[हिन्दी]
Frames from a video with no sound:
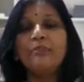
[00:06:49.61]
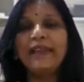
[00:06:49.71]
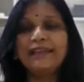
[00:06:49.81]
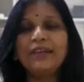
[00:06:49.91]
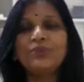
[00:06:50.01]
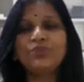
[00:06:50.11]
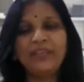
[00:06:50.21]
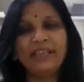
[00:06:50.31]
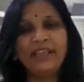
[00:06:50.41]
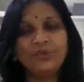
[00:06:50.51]
महत्ता
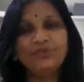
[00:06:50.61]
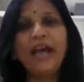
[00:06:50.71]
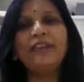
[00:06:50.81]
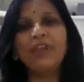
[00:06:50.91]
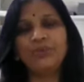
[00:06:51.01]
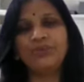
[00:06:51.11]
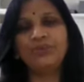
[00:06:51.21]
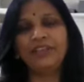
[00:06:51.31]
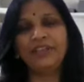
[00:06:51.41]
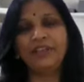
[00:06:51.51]
उन्होंने दी है उदान वायु
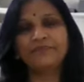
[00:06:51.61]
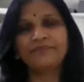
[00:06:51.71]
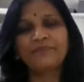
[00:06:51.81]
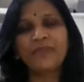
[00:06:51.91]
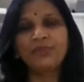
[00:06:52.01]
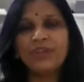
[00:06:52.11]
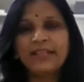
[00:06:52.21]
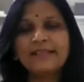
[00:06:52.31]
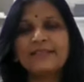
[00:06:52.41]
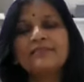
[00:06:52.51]
को दी है
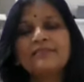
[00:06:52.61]
उरस